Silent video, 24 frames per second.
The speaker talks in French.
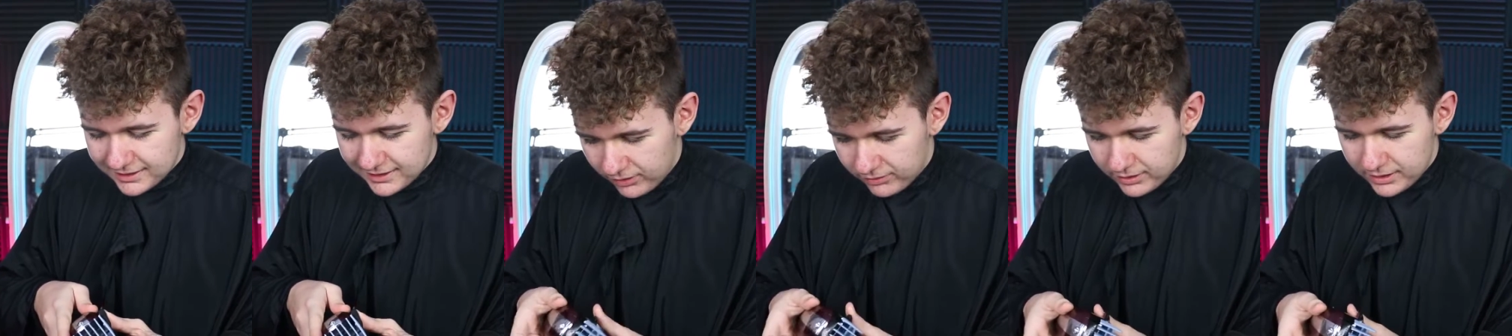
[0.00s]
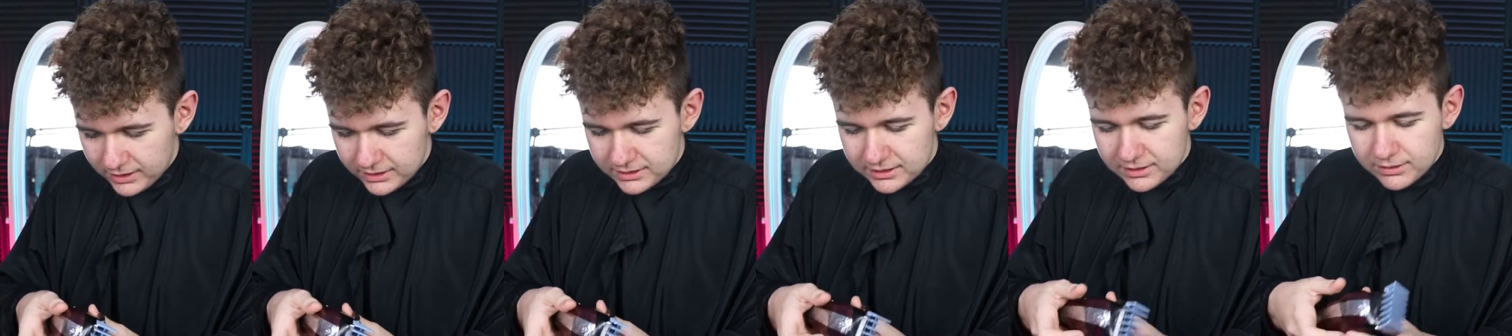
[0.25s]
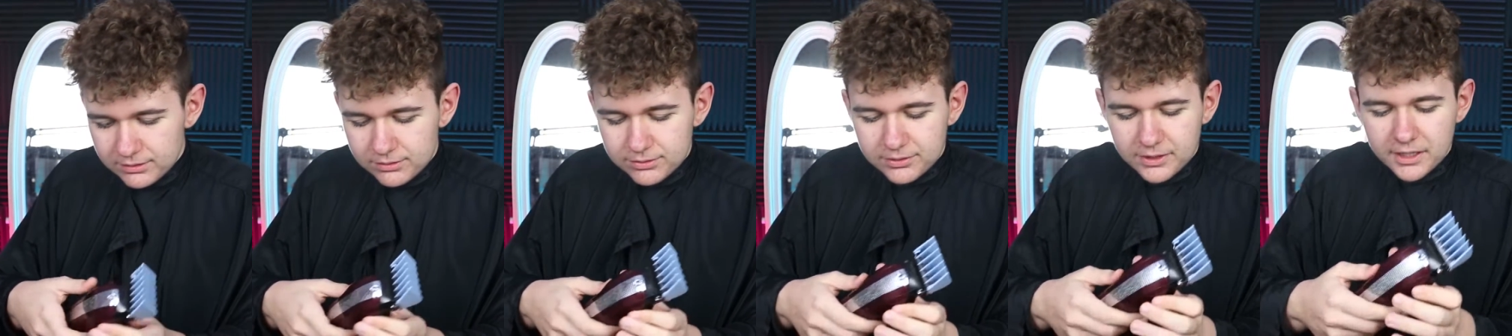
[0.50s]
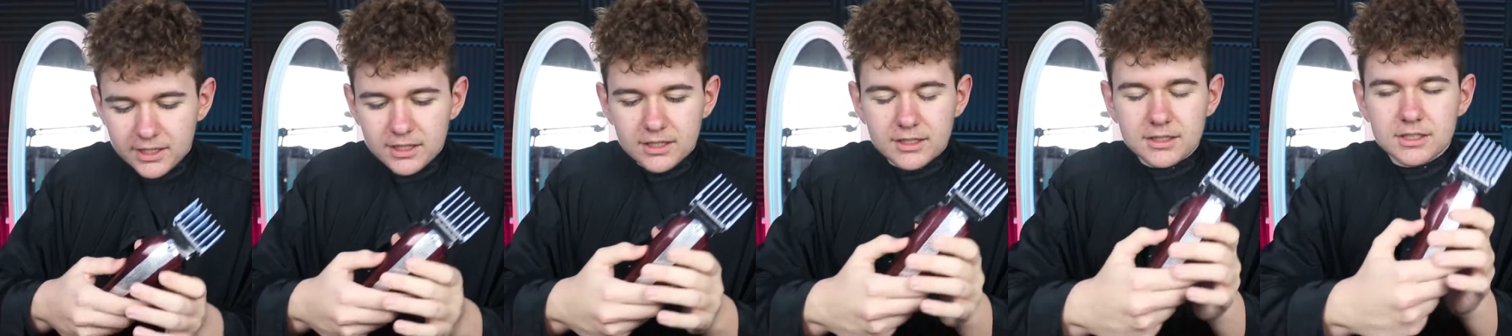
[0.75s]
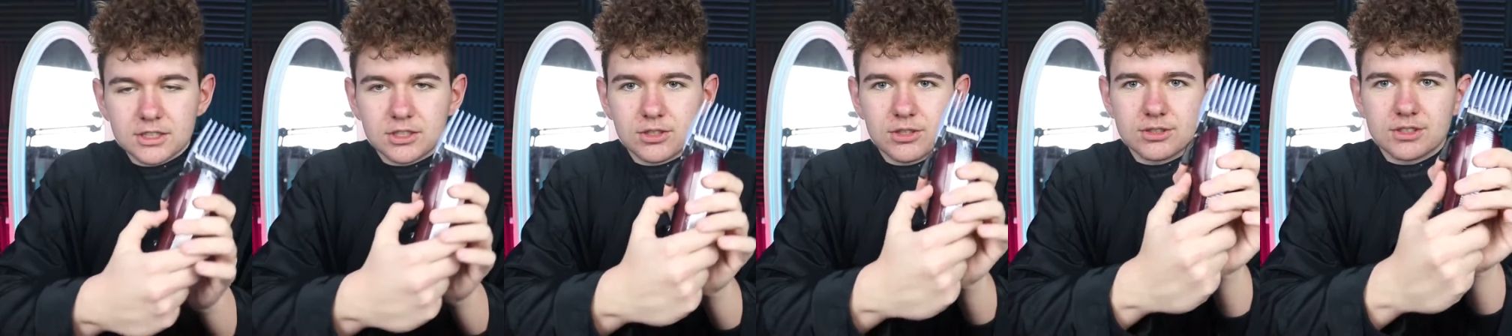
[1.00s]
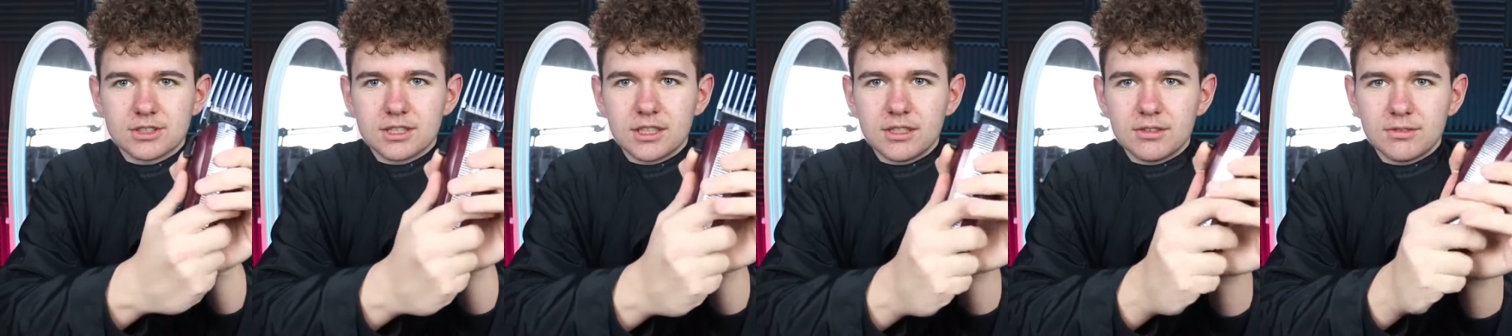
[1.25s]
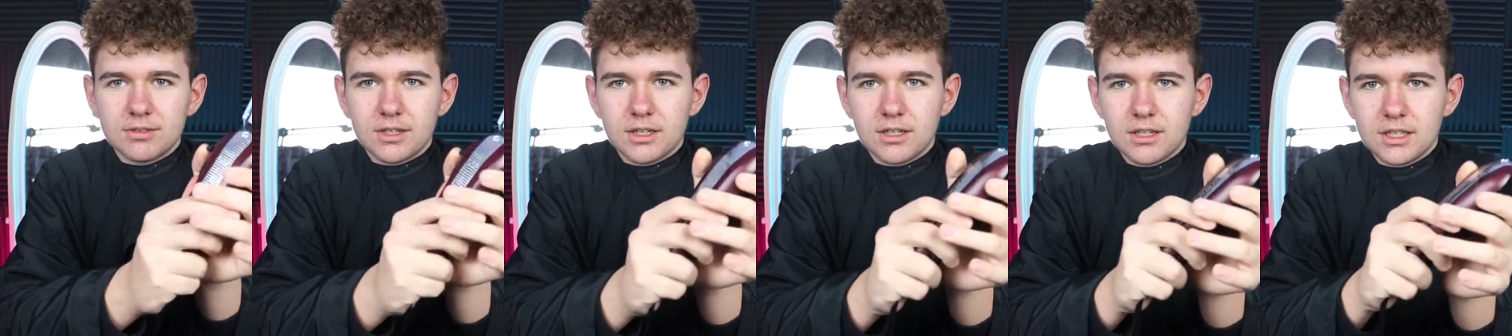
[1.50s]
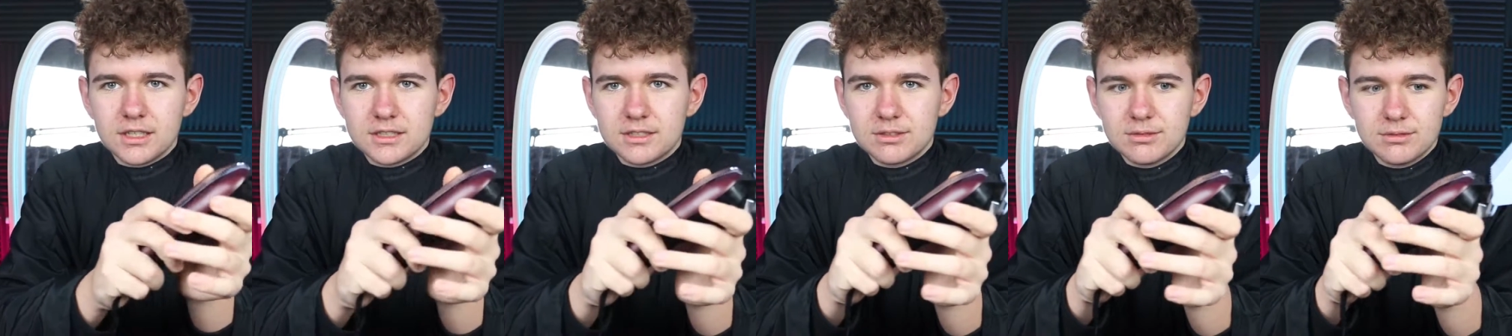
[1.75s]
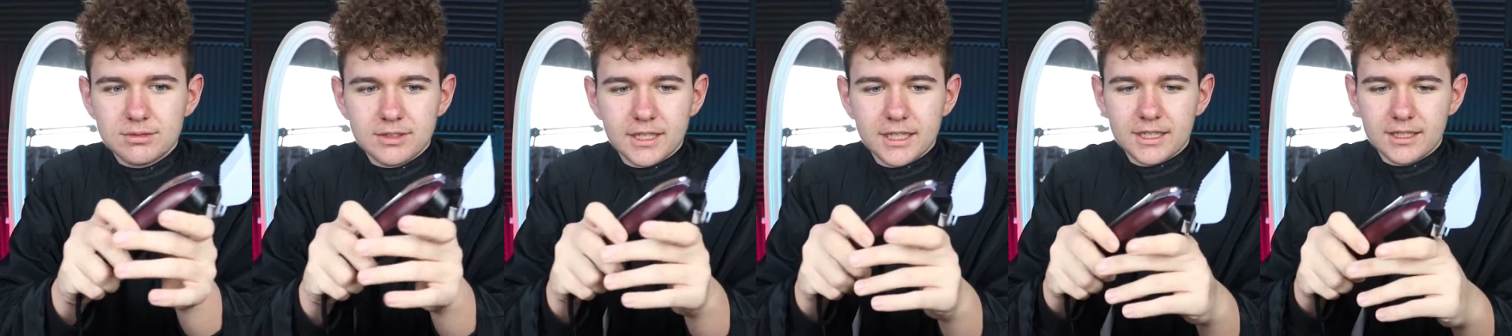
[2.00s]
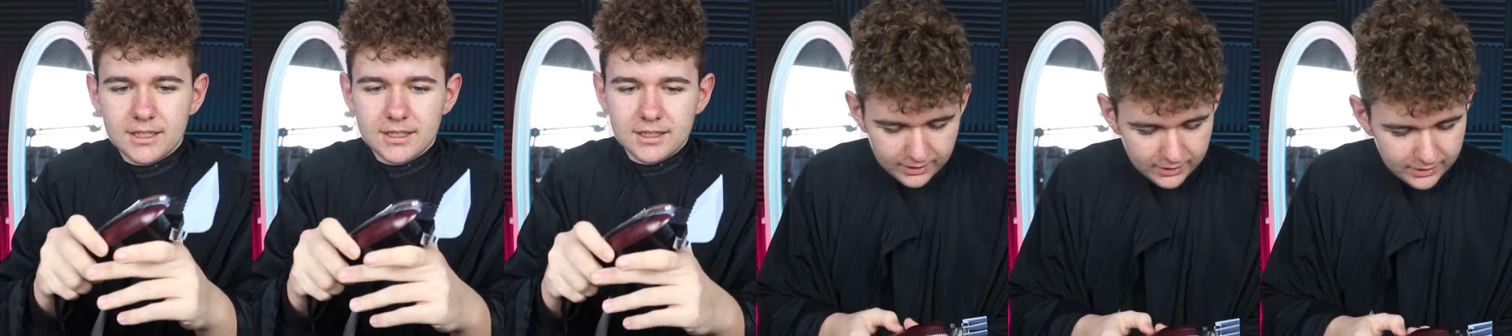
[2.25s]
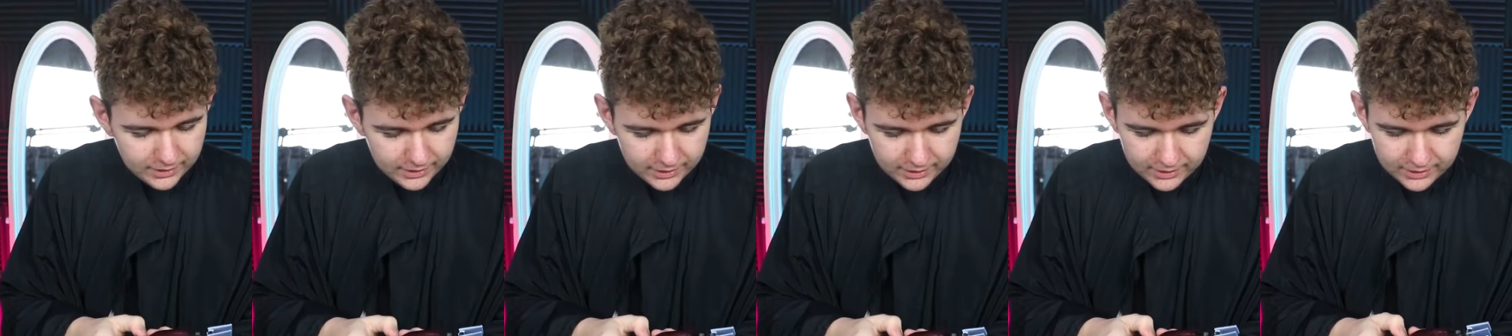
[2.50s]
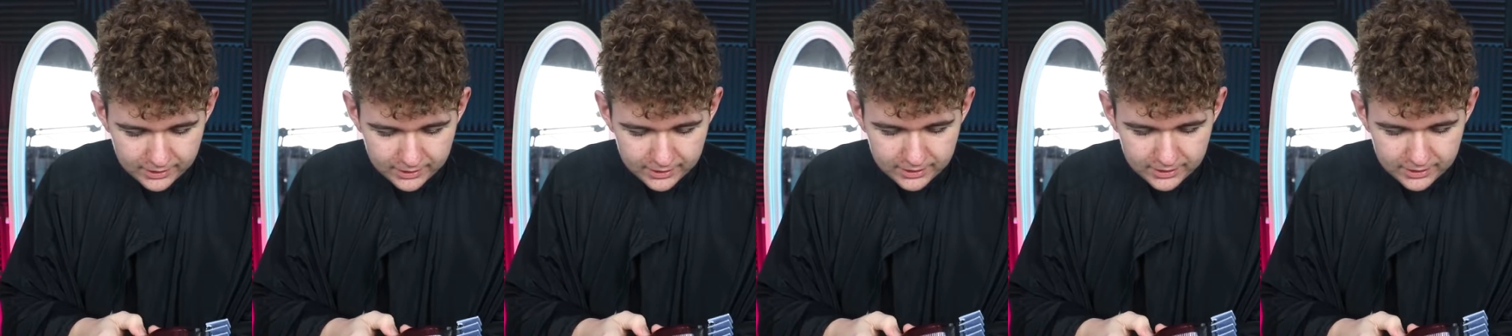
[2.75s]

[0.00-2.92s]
On va laisser ouvert là, genre ça, on va le laisser ouvert. Allez.